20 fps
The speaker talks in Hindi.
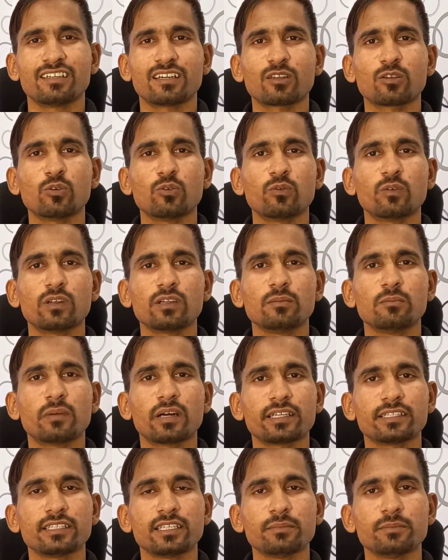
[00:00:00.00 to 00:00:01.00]
हेलो वर्ल्ड
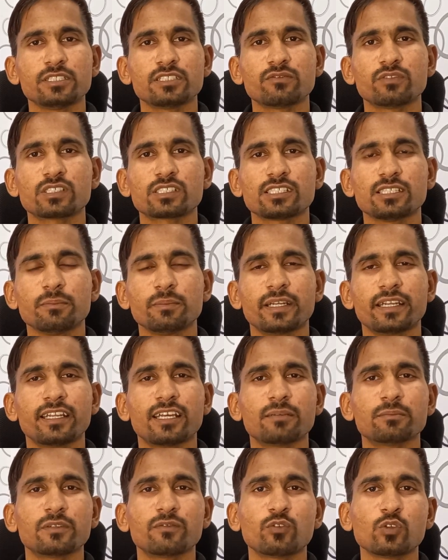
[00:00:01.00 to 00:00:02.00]
माय नेम इज़ वसीम एंड
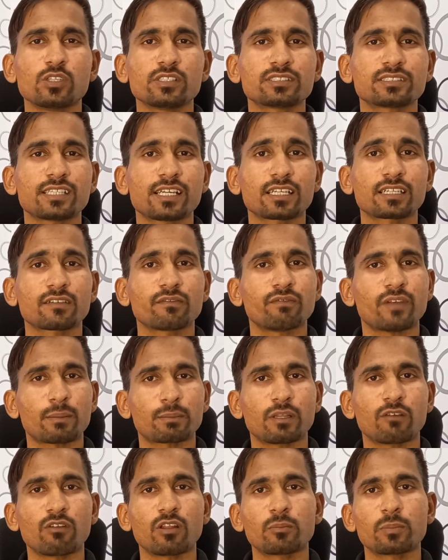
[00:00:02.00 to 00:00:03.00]
आई एम ए फुल स्टैक
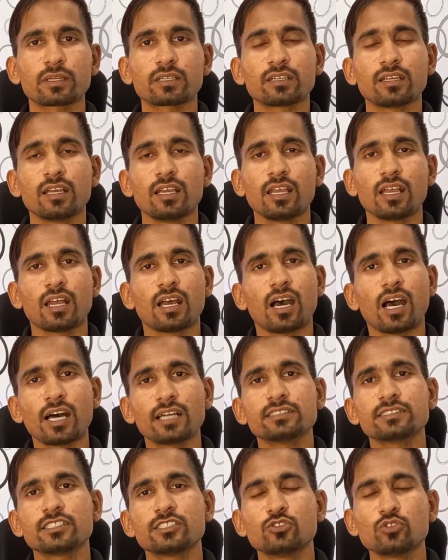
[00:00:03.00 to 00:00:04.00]
वेब डेवलपर
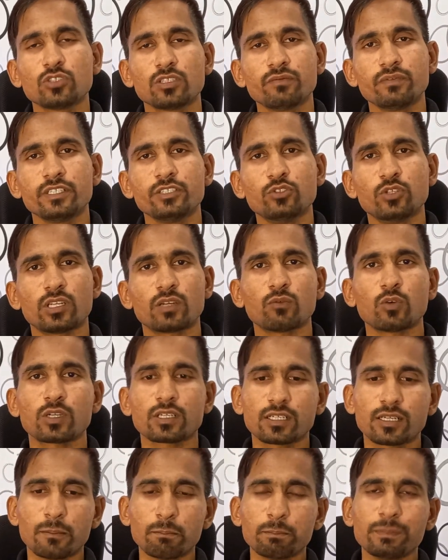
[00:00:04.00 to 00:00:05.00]
आज की जो ये वीडियो है ना वो
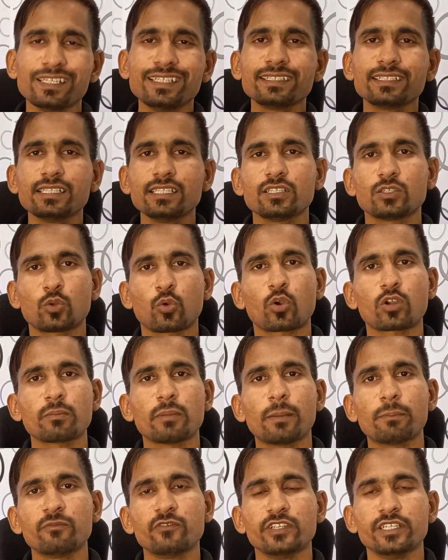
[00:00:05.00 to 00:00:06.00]
कम्प्लीटली रोड
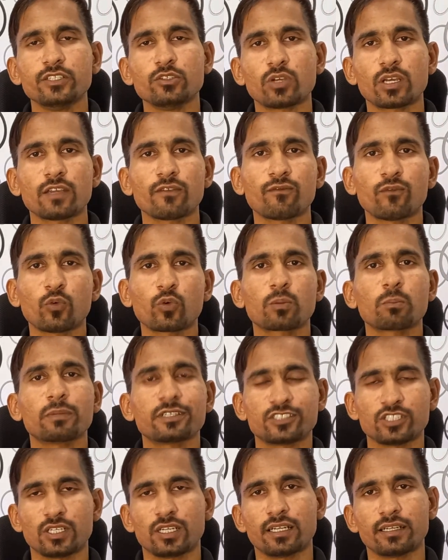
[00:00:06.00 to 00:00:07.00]
मैप वीडियो है फॉर
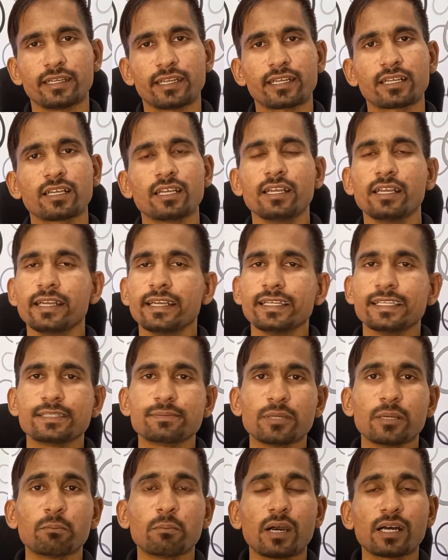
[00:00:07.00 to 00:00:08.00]
मशीन लर्निंग
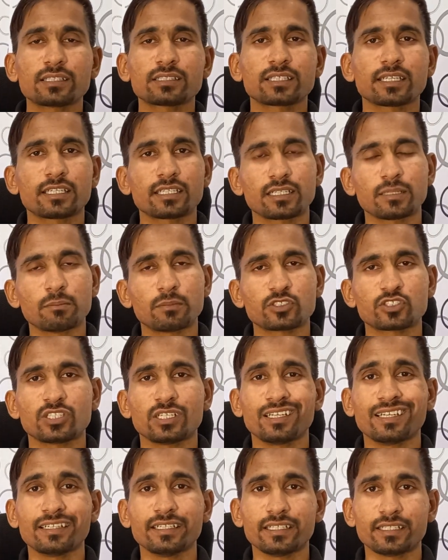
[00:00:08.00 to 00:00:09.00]
इसमें हम बात करेंगे
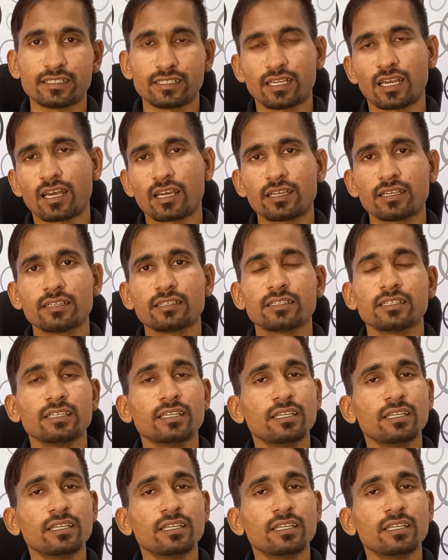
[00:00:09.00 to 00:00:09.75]
मशीन लर्निंग क्या है